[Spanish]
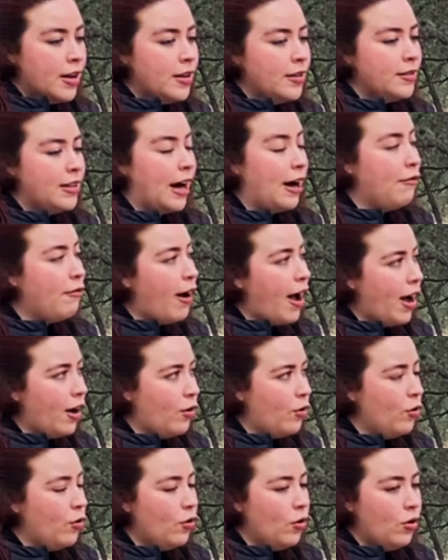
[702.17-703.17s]

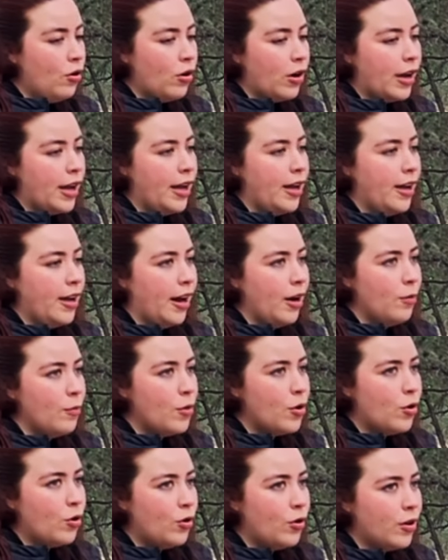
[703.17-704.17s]
trabajo que a lo
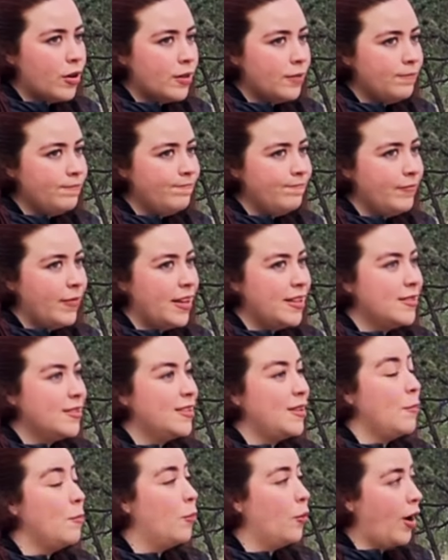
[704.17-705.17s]
mejor es
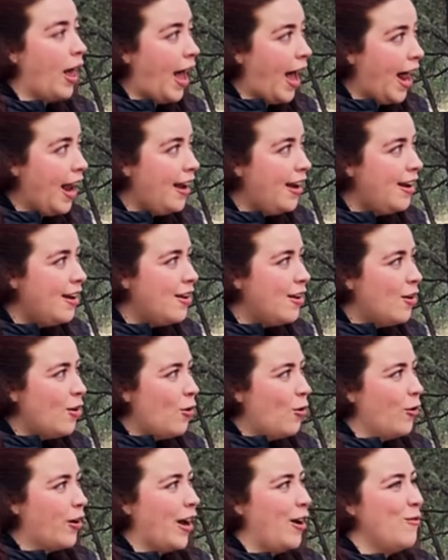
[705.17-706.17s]
temporal
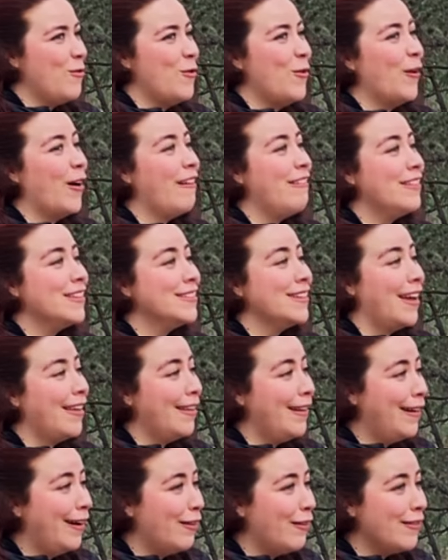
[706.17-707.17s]
o que a lo mejor a veces hay
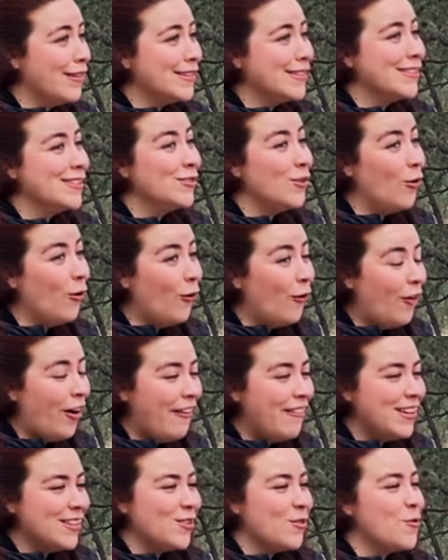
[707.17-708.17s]
dinero, a veces no, a
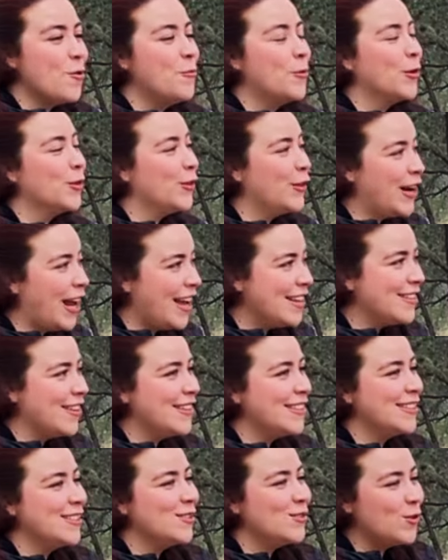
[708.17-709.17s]
veces hay oportunidades, a
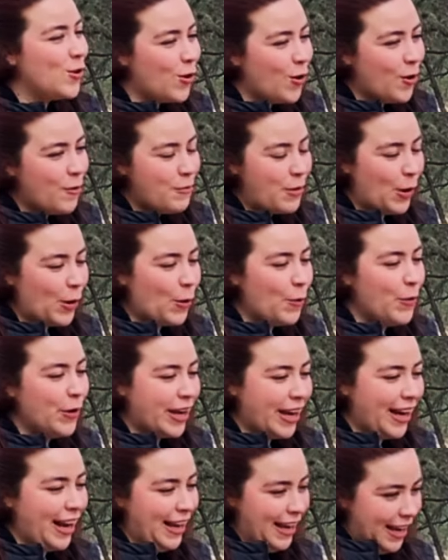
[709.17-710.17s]
veces no, pero como
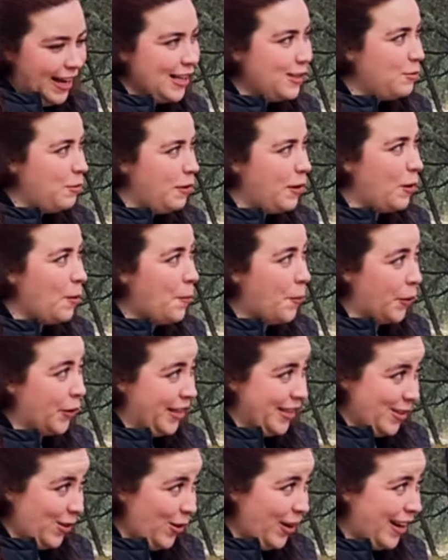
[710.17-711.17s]
quiera quieres vivirlo porque
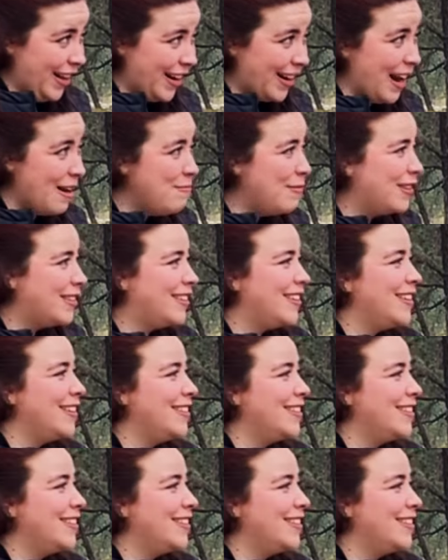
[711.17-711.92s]
es lo que realmente